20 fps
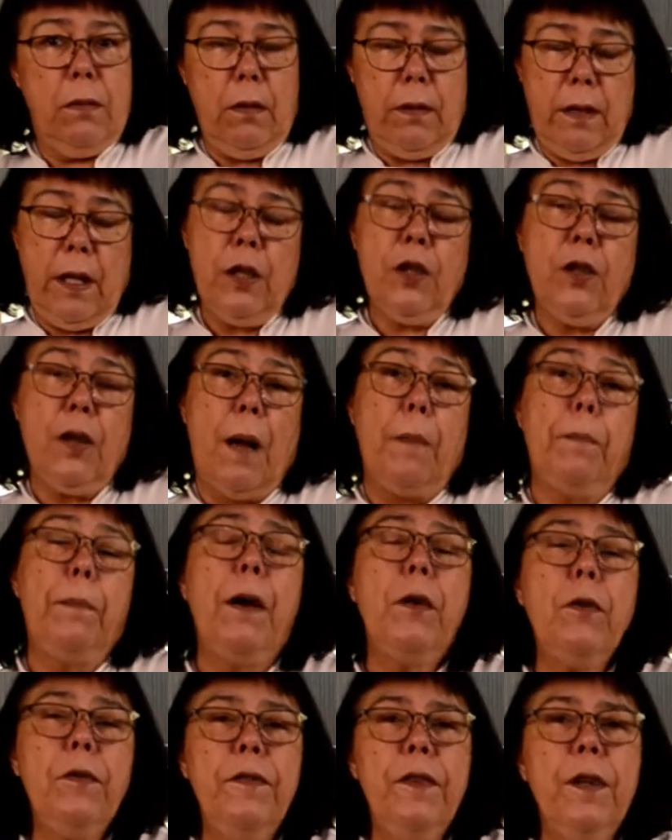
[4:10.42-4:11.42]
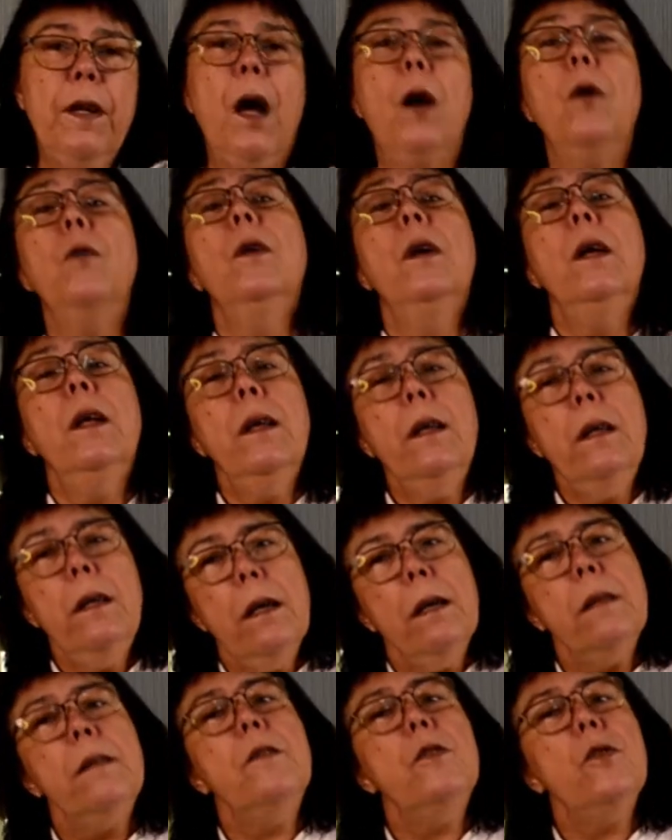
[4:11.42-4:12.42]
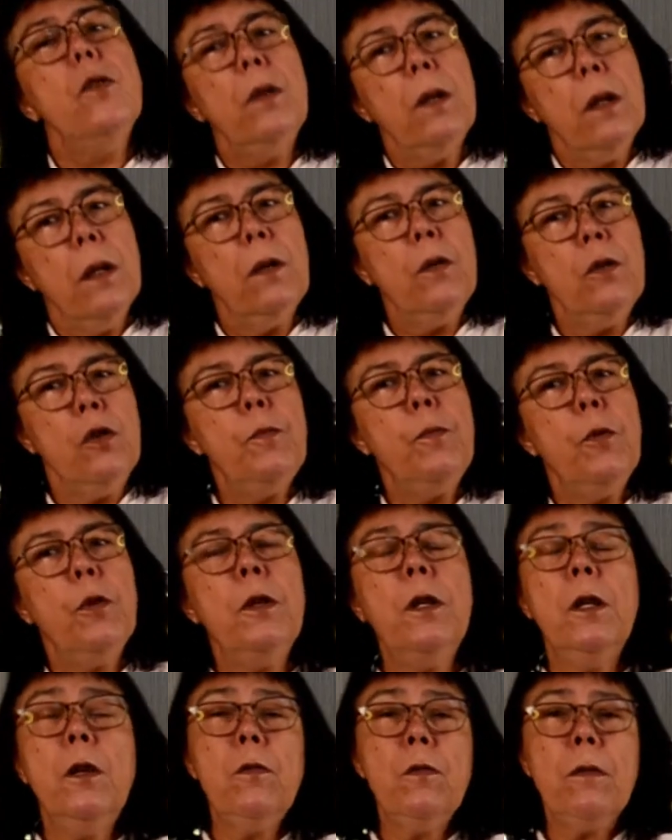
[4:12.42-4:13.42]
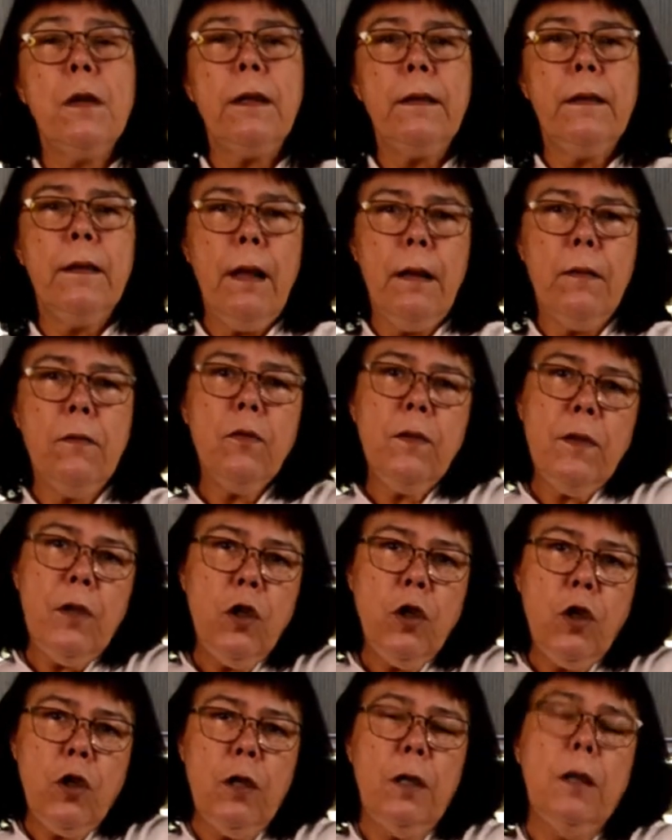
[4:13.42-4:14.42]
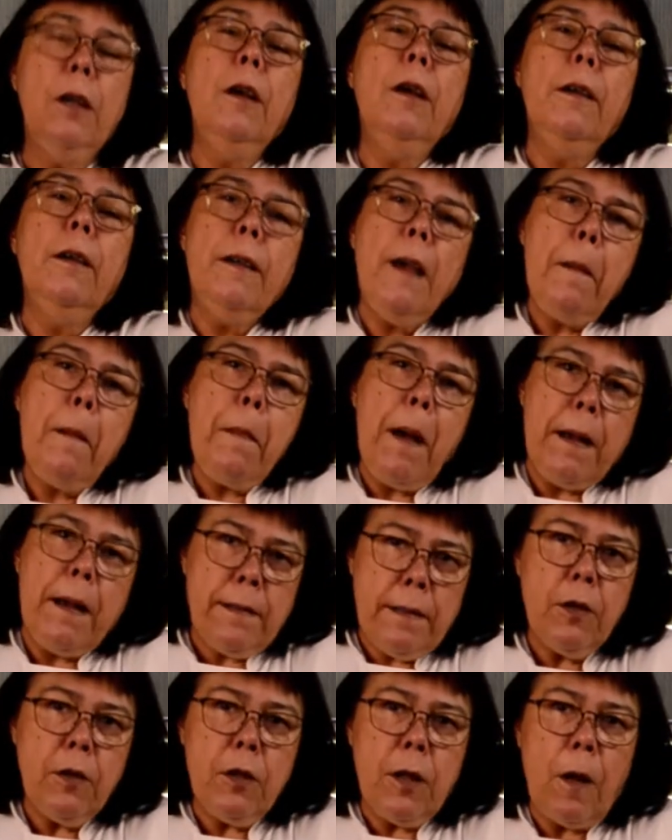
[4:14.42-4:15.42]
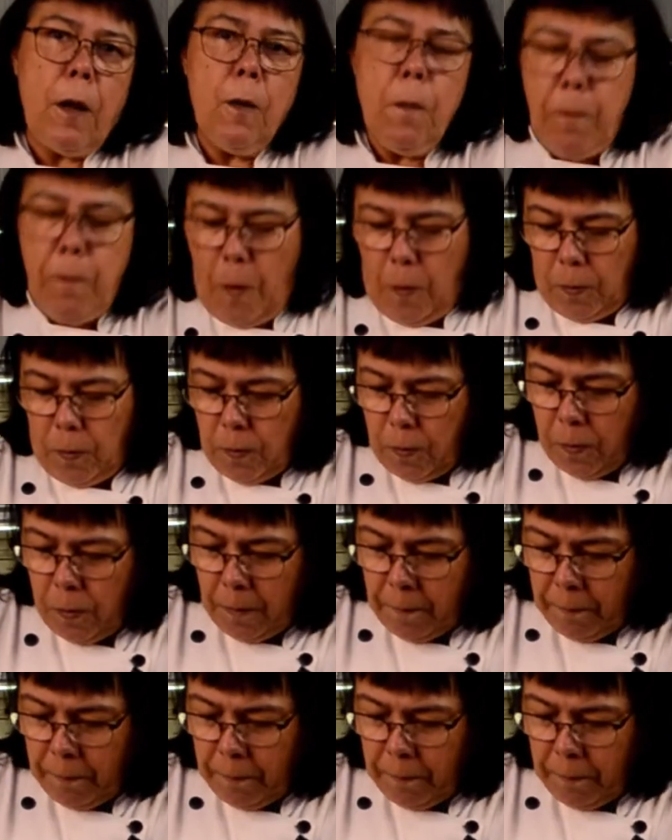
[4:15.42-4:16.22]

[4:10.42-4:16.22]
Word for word: deixar para o final e ir adicionando aos pouquinhos até eu sentir que a massa está no ponto.